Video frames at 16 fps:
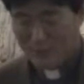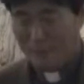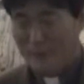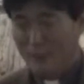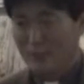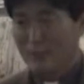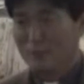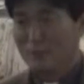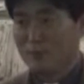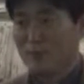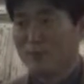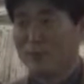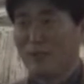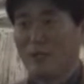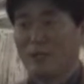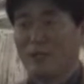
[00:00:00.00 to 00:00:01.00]
그렇기 때문에
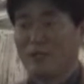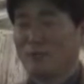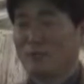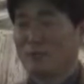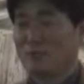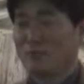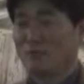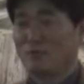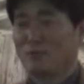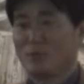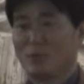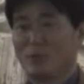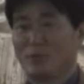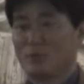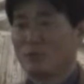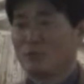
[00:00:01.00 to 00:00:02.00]
그 하나님 앞에서
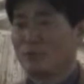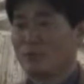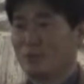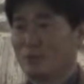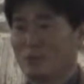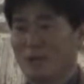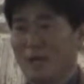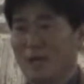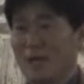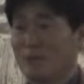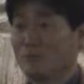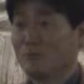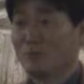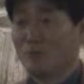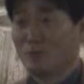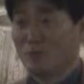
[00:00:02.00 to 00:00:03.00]
우리가 할 수 있는 것은
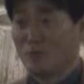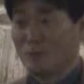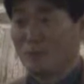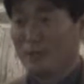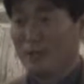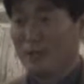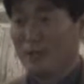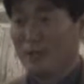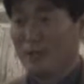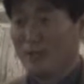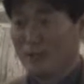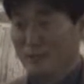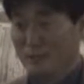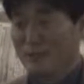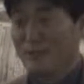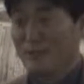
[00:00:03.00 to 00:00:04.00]
아무것도 없다.
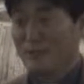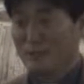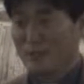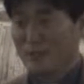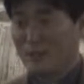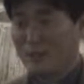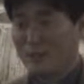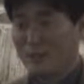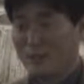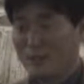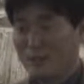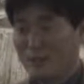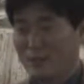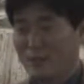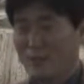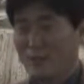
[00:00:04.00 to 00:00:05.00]
이렇게 생각을 합니다.
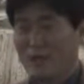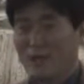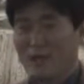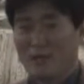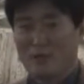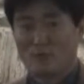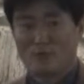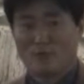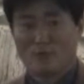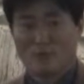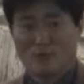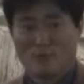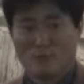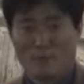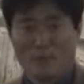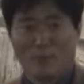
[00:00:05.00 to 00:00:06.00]
아주
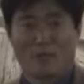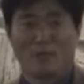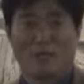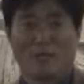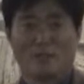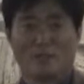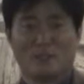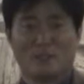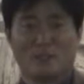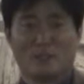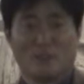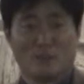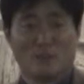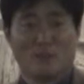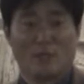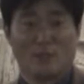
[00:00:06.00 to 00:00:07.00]
매우 낮은
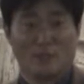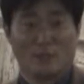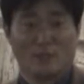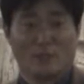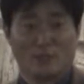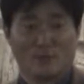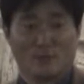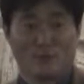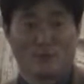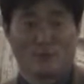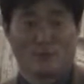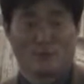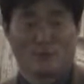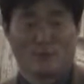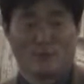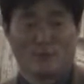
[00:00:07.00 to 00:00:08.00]
자존감을 가지고
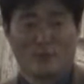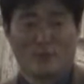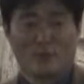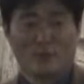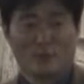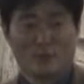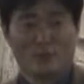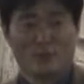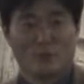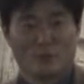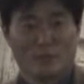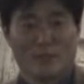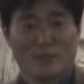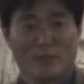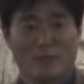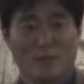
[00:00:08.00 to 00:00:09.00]
있어요. 우리는 그저
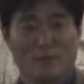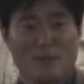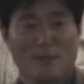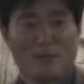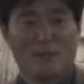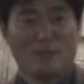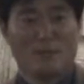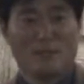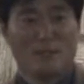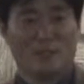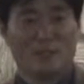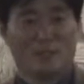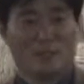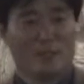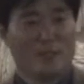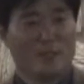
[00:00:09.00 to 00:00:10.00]
하나님이 하는 일에
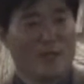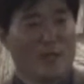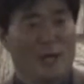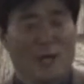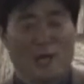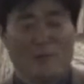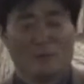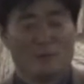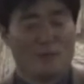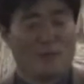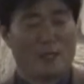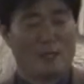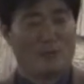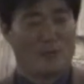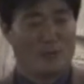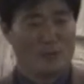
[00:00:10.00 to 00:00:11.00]
대해서 아무
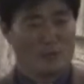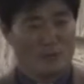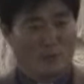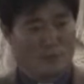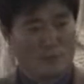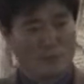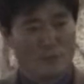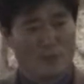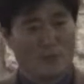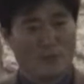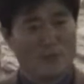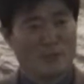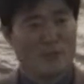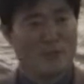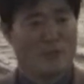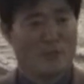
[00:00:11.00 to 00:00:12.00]
말도 할 수 없는 그러
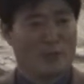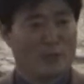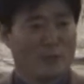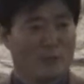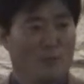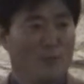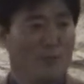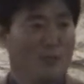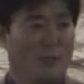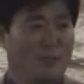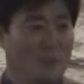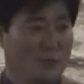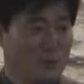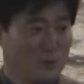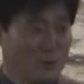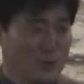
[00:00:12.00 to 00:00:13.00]
연약하고 벌레
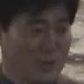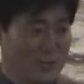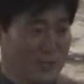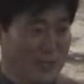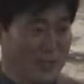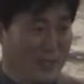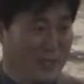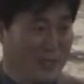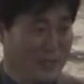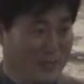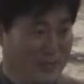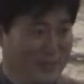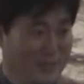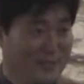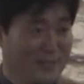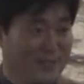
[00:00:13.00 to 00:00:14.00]
같은 존재라.
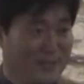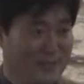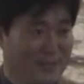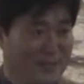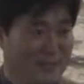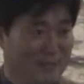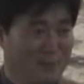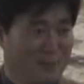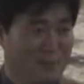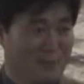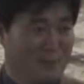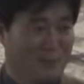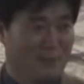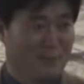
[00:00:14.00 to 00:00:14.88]
이렇게 이야기합니다.